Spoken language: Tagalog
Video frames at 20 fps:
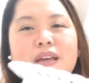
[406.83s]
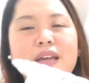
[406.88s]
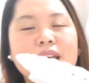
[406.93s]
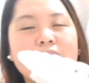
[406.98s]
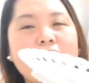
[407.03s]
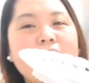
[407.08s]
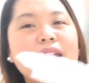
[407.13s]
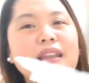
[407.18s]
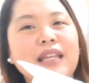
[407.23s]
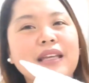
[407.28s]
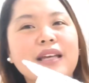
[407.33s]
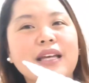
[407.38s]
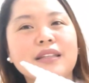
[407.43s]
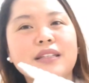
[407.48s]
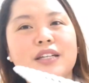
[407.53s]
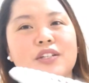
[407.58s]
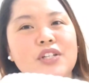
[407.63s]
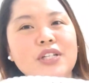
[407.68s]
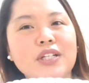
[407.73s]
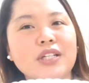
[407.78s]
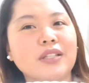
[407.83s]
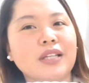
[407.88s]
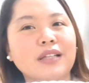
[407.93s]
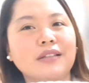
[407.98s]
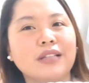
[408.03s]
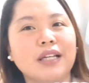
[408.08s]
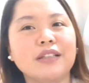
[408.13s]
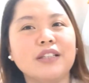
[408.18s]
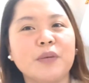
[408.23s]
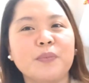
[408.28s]
elegant kasi siya
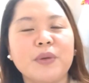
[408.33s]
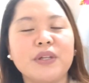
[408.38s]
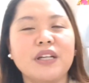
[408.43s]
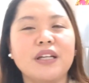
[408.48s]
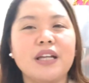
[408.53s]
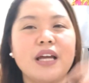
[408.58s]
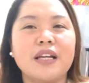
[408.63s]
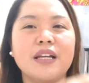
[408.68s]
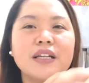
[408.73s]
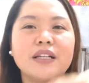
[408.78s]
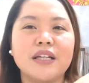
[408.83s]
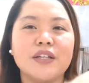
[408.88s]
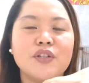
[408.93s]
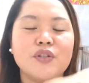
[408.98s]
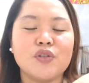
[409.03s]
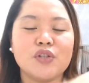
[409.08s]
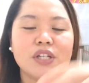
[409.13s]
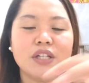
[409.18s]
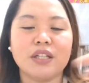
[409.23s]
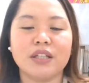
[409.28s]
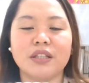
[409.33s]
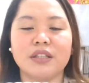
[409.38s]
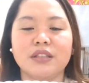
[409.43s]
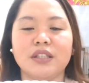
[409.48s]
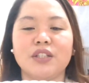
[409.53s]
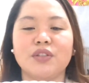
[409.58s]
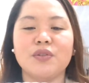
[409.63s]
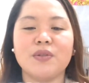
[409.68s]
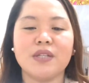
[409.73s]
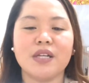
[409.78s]
tignan kapag nilalagay niyo siya
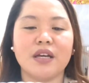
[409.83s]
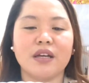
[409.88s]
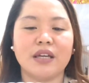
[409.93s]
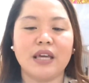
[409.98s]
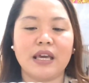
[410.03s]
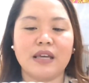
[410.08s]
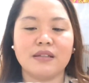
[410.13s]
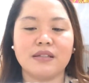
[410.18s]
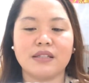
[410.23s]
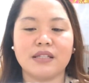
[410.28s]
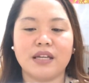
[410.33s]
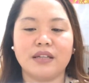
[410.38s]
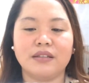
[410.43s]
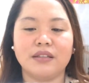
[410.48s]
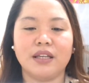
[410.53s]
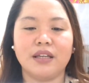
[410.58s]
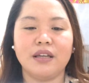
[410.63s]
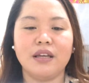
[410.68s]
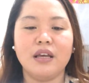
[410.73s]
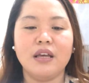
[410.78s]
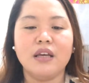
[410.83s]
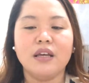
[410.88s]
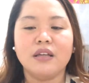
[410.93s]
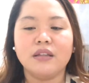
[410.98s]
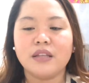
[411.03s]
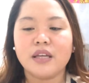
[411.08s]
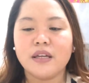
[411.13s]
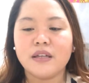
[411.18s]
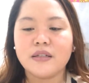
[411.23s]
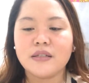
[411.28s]
dito sa cake stand eh.
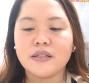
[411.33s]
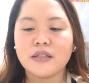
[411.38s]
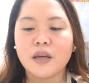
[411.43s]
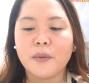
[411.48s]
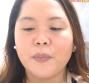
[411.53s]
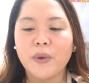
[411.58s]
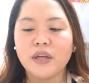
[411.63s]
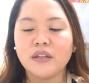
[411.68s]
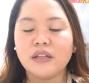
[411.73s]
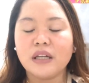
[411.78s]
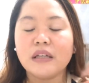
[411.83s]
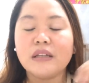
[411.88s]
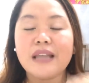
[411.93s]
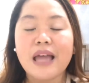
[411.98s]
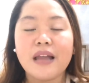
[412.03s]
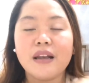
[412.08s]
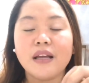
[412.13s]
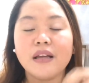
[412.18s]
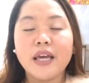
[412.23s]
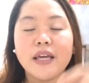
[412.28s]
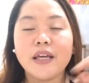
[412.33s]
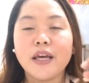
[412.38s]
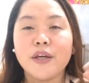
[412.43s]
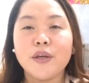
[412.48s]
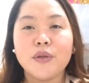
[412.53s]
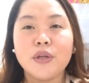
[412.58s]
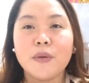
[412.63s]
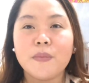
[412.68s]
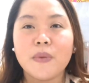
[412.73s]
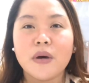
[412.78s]
Tapos kapag naglalagay
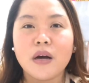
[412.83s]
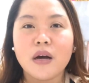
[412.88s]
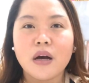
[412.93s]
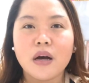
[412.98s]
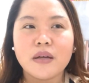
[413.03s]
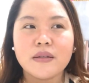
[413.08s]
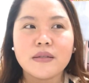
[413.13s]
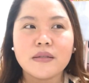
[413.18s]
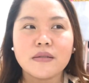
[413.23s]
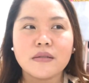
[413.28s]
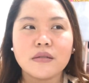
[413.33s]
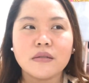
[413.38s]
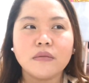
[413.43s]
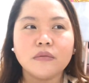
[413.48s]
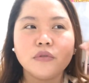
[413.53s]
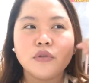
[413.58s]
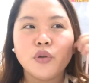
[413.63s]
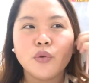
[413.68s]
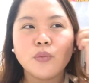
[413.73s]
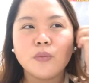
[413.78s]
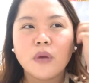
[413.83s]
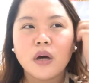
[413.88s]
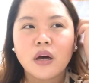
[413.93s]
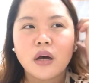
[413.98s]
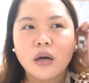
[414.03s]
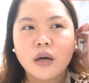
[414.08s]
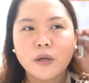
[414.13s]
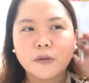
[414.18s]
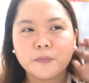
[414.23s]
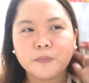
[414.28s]
kayo ng mga, yung
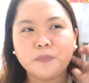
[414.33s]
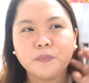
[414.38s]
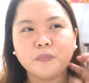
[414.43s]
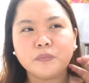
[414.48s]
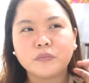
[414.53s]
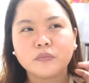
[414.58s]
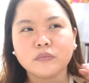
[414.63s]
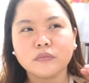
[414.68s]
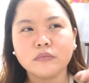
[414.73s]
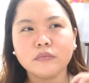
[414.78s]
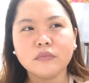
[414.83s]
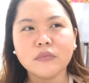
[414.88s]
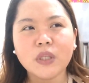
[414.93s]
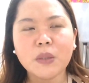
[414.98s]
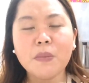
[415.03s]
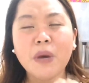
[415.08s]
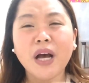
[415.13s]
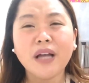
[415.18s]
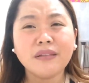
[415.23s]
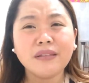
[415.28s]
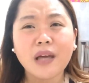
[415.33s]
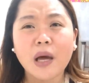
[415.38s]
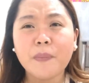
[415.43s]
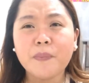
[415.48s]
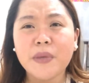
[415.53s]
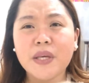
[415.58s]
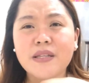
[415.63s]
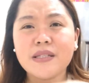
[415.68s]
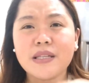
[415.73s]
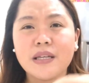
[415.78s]
mga, mga
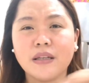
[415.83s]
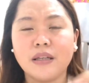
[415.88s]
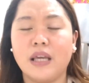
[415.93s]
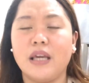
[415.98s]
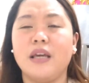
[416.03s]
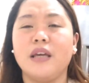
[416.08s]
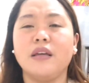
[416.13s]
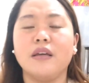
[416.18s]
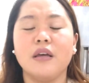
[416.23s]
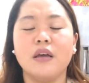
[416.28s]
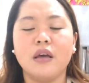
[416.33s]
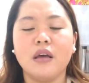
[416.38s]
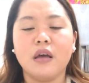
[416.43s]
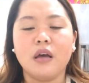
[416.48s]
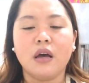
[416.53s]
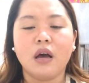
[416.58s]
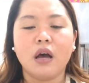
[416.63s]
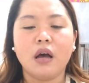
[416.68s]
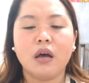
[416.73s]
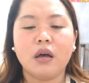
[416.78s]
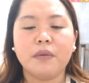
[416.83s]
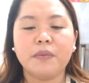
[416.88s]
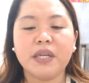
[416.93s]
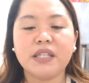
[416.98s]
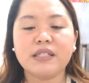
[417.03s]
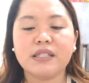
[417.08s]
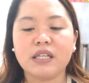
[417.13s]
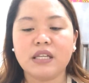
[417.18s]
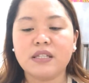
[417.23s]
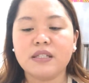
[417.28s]
toppings sa cake, um,
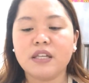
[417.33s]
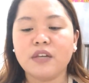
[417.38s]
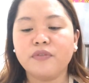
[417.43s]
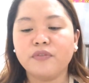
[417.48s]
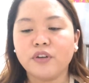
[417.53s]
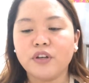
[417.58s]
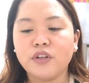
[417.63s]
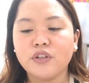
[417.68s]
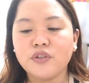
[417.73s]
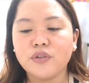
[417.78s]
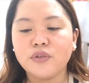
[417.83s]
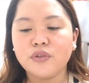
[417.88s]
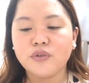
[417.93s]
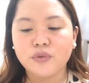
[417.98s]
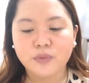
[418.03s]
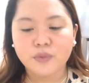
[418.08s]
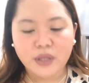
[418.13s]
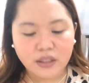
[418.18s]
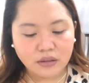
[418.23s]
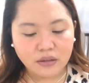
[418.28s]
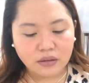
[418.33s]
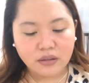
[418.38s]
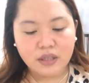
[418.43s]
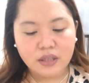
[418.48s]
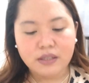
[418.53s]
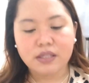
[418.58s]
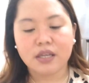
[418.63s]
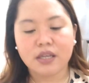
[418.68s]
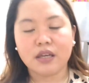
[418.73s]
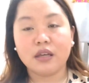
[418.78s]
it's easy for you to do it
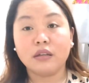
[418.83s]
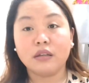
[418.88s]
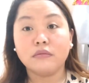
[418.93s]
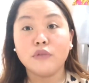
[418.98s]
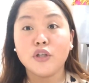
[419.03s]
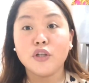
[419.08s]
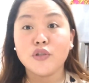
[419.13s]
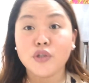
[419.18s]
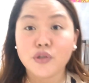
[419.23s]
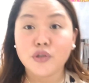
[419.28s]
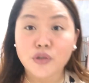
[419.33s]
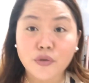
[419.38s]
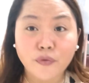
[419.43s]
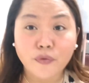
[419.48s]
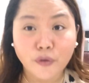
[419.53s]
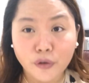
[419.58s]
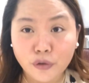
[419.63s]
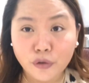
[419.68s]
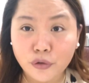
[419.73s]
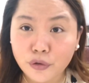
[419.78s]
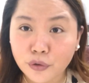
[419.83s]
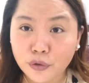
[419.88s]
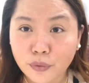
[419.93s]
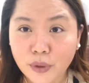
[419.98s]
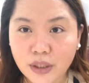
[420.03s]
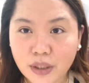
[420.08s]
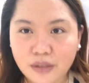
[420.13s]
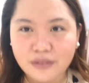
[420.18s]
kasi it's easy for you to do it.